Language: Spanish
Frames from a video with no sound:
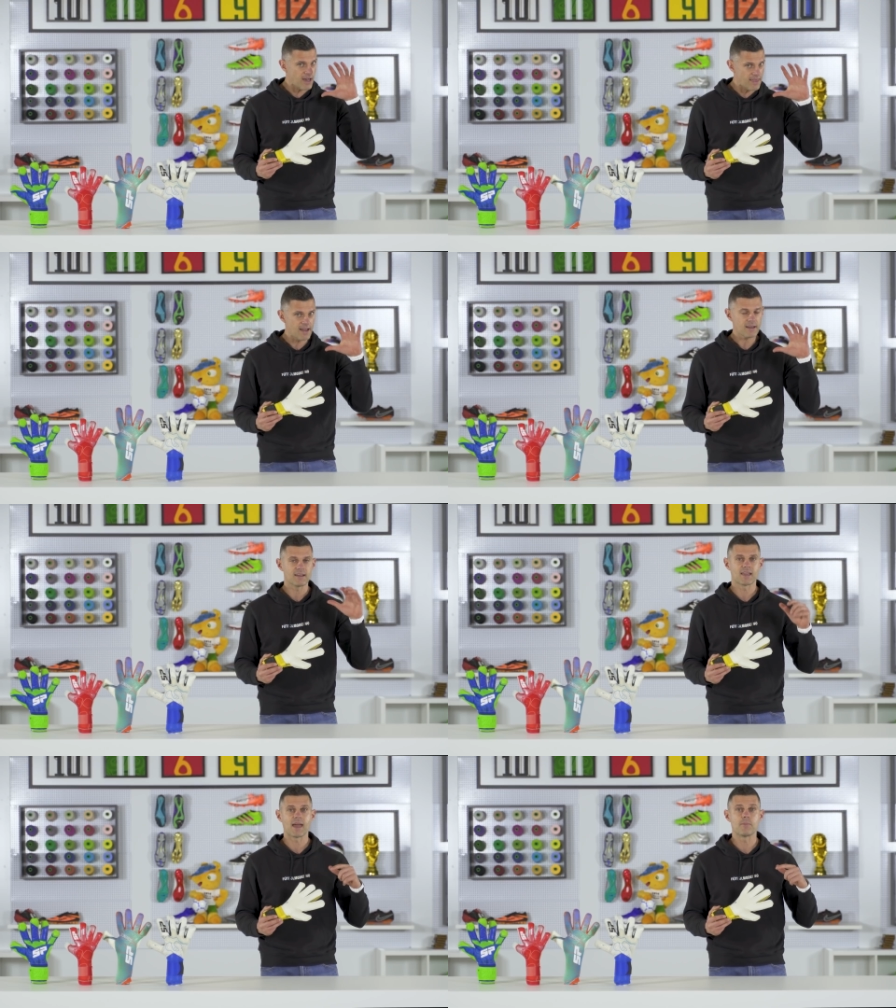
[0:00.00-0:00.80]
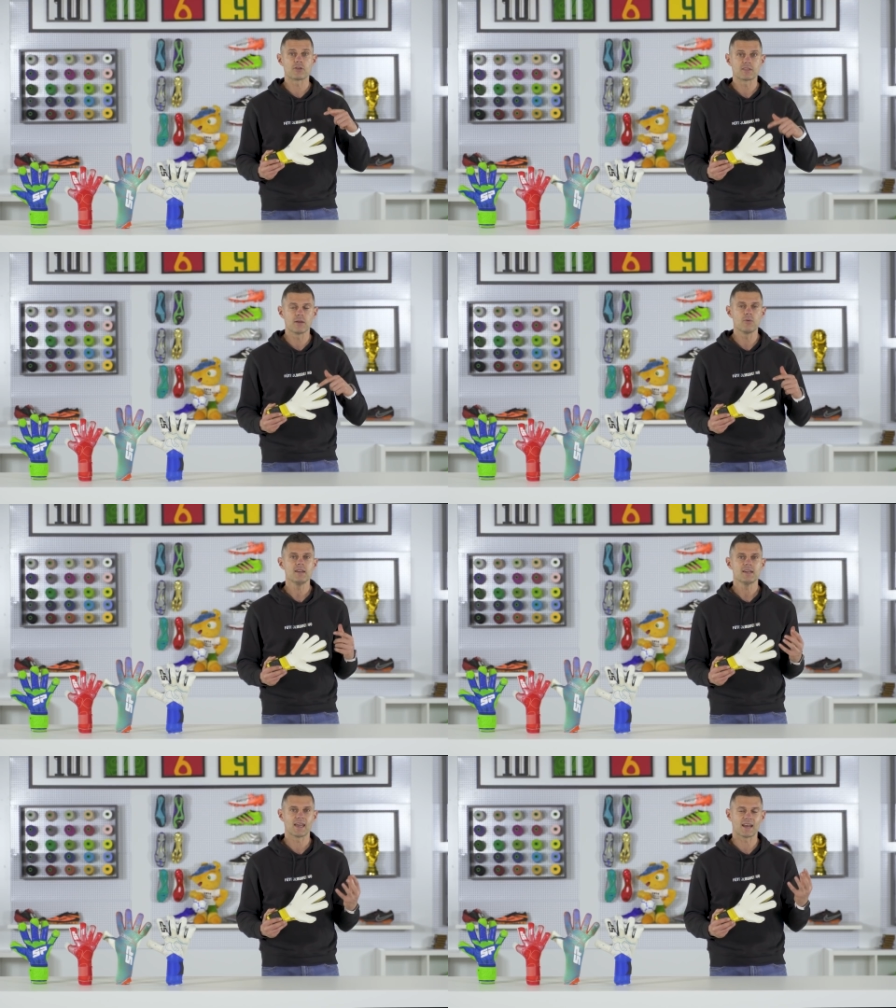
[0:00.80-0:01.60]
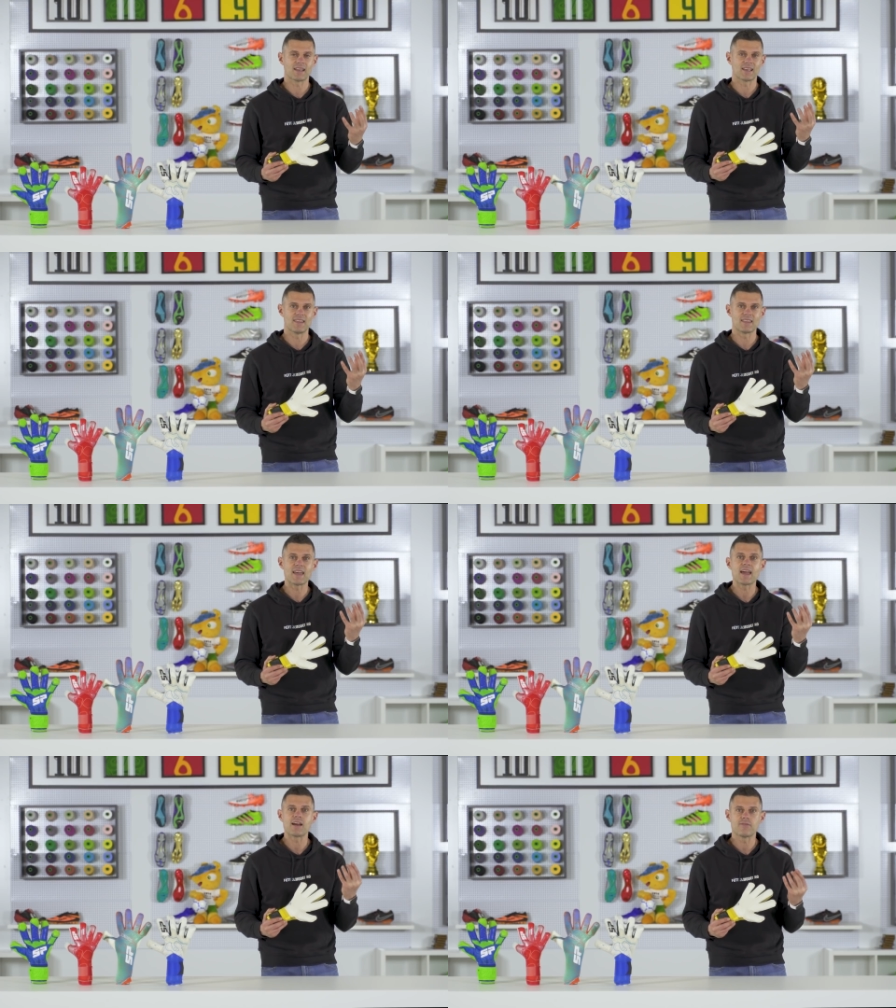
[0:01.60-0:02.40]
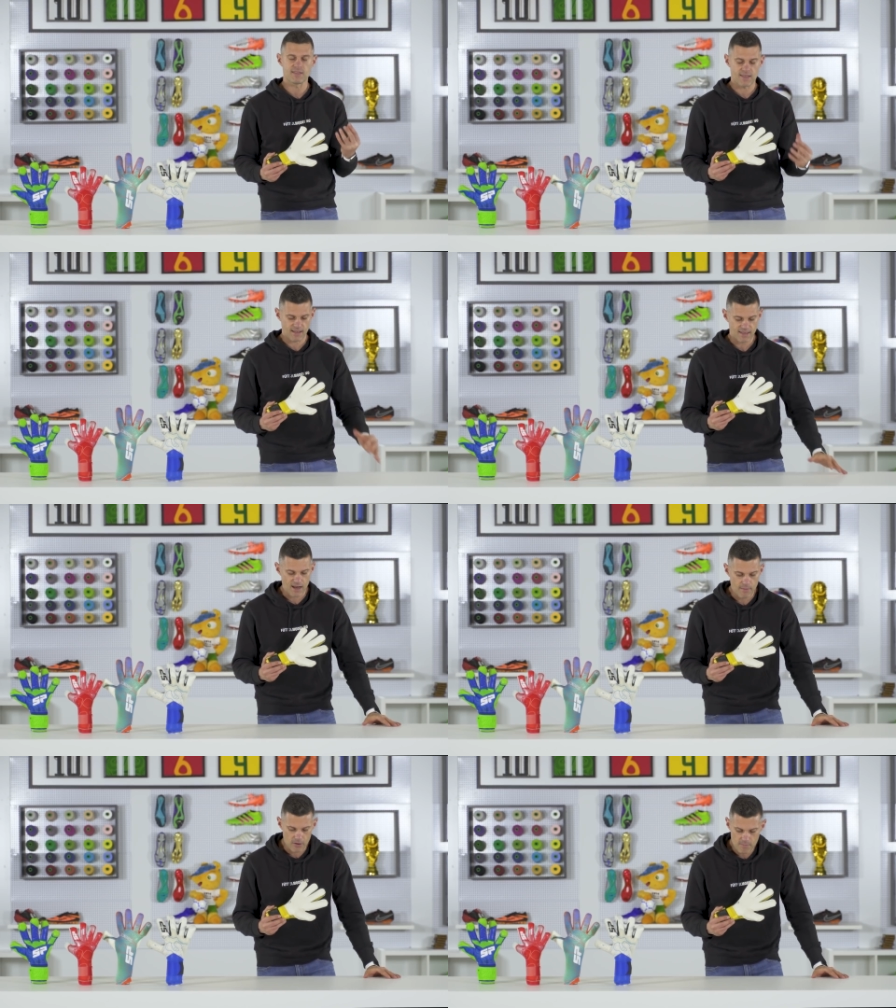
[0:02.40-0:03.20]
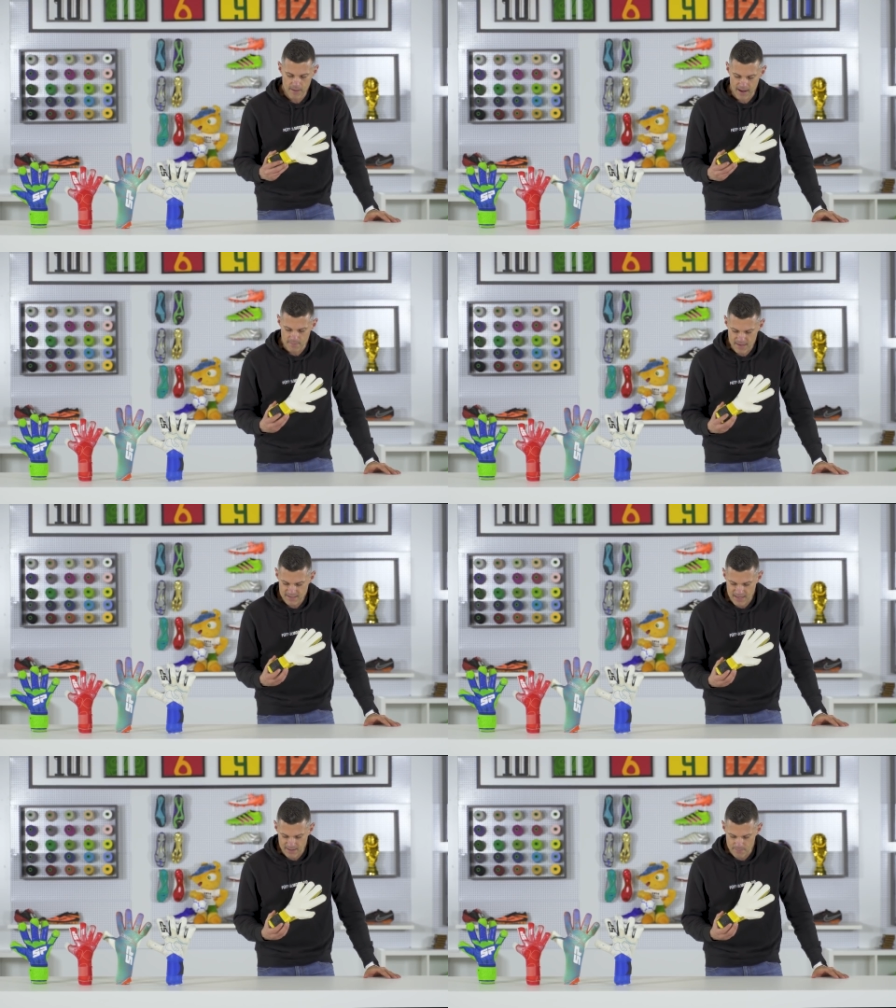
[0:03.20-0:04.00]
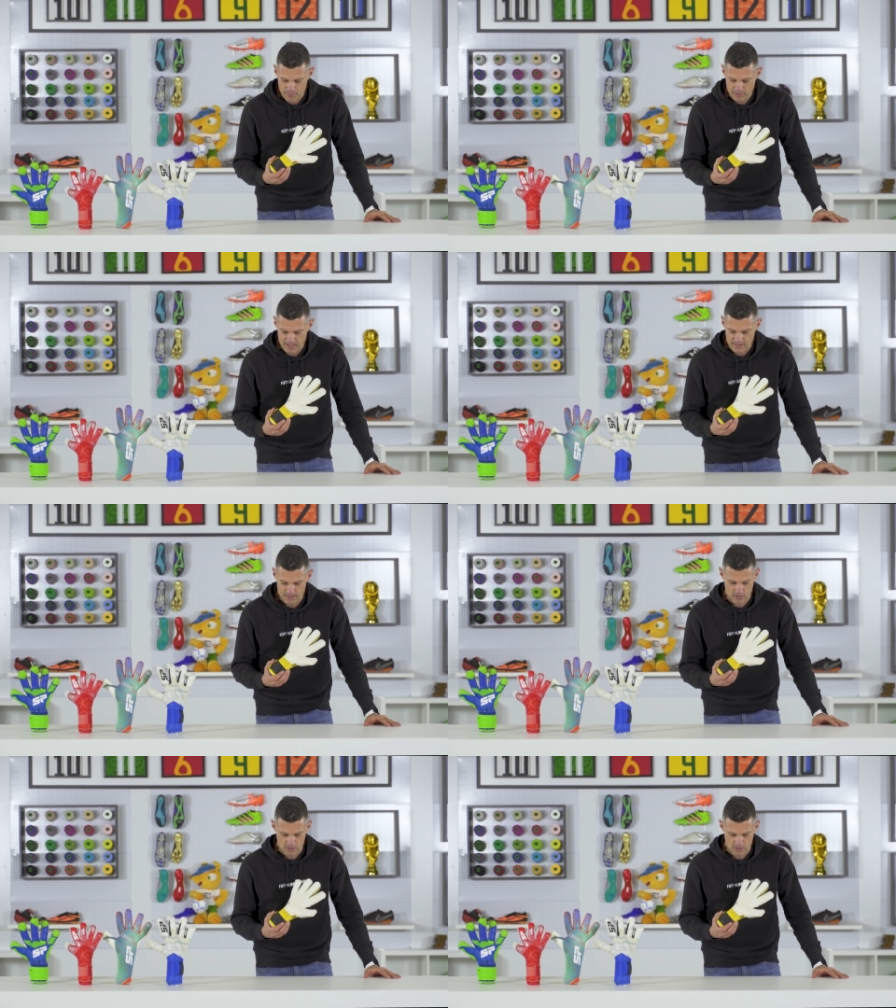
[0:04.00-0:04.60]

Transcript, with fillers: que quedar, que amortigüe, que, que detenga la fuerza que trae el balón, para mí es tan importante